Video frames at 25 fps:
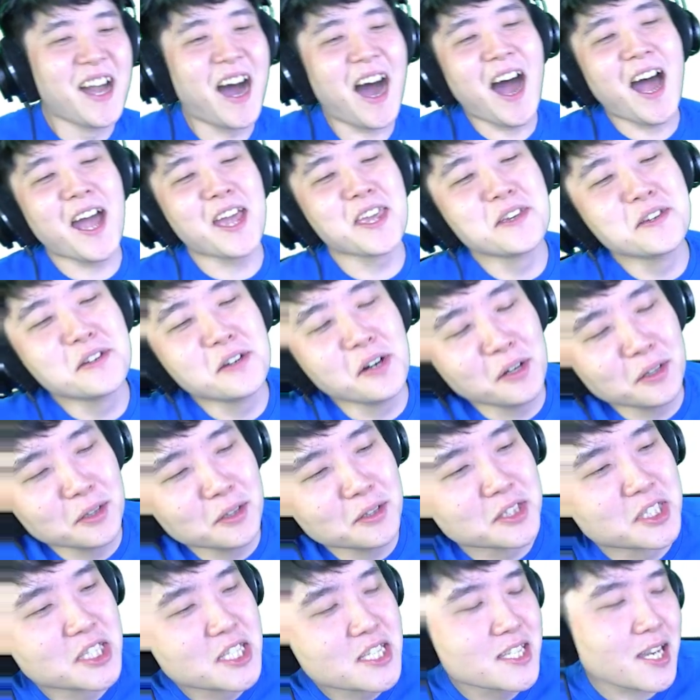야
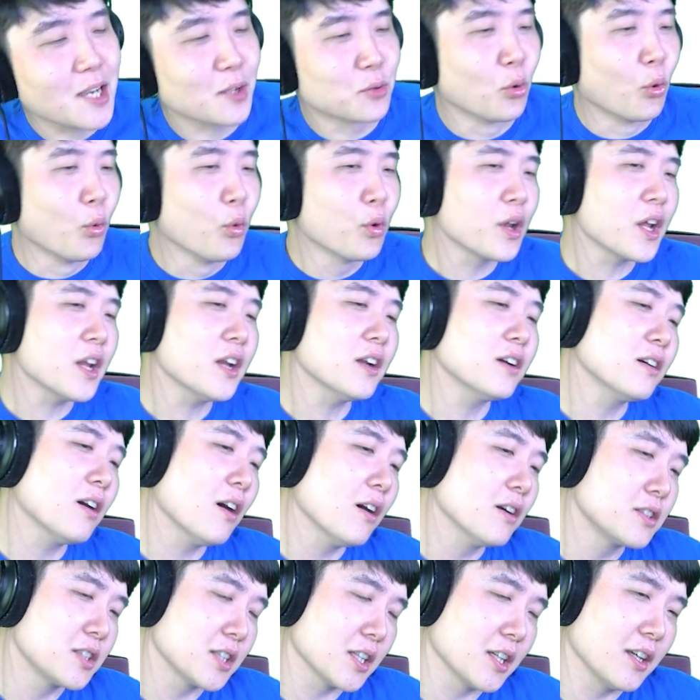이거는 진짜 노리는
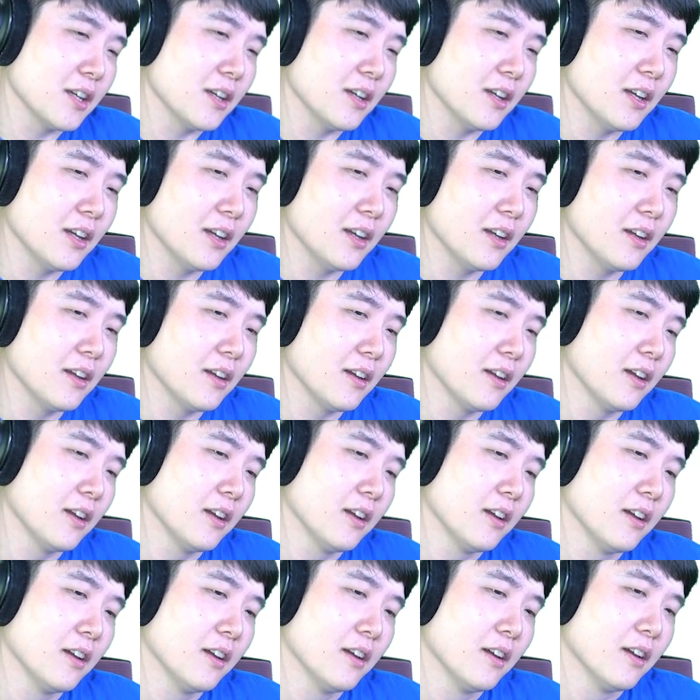
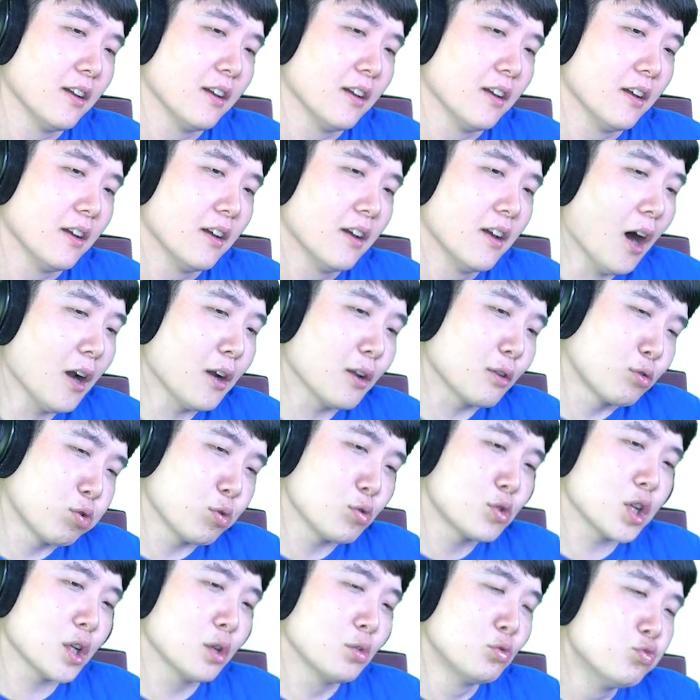거지. 아니
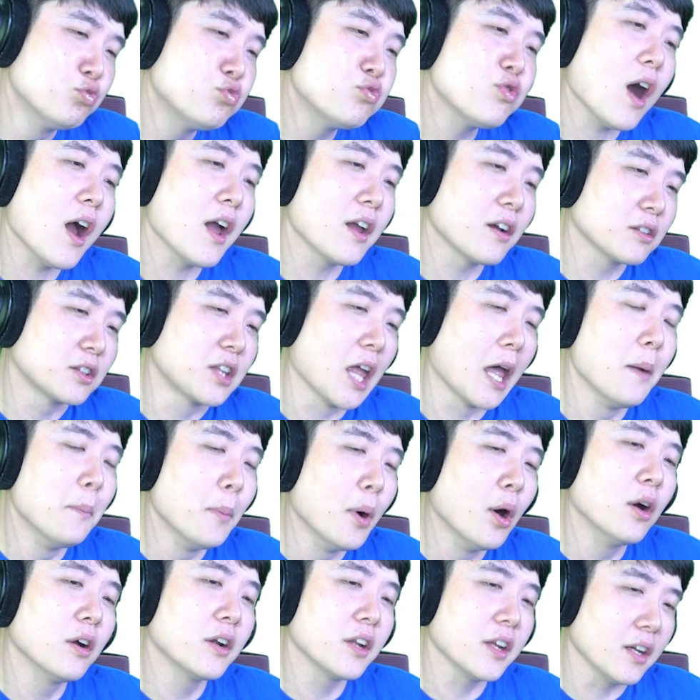솔직히 누가 이거
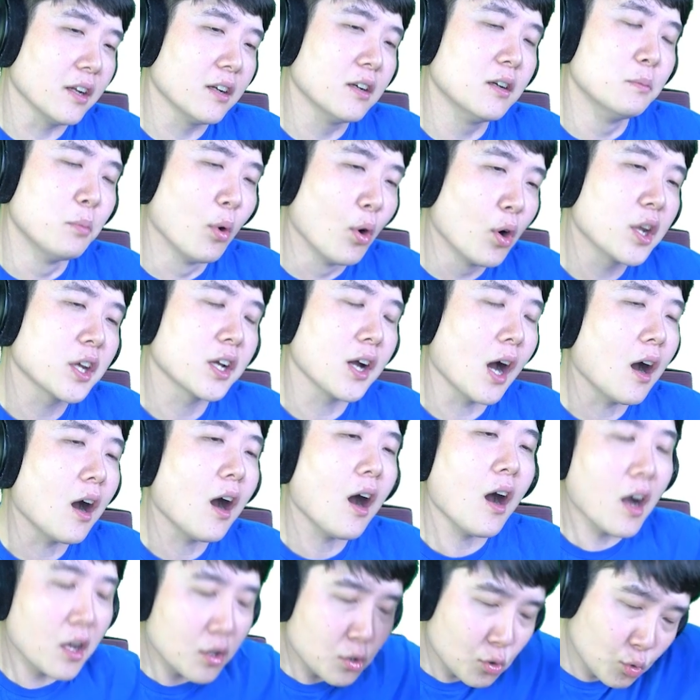대머리를 머리
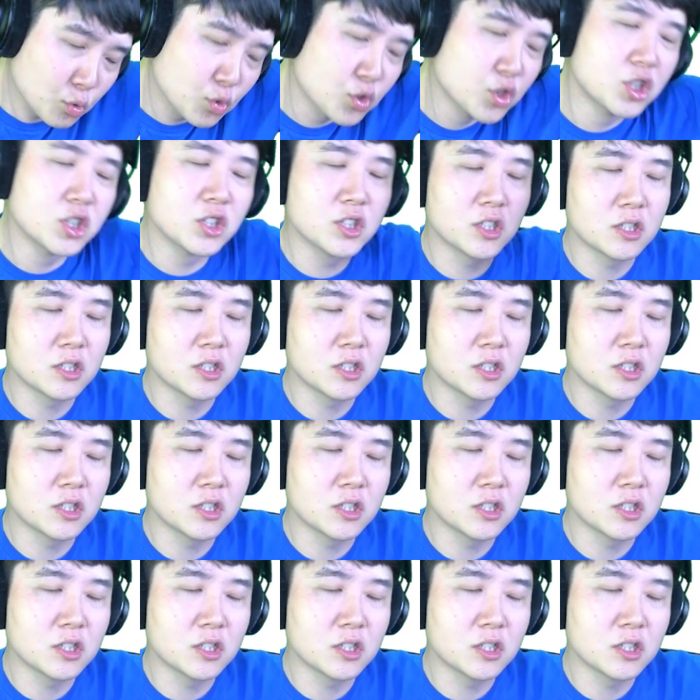깎아가지고 디...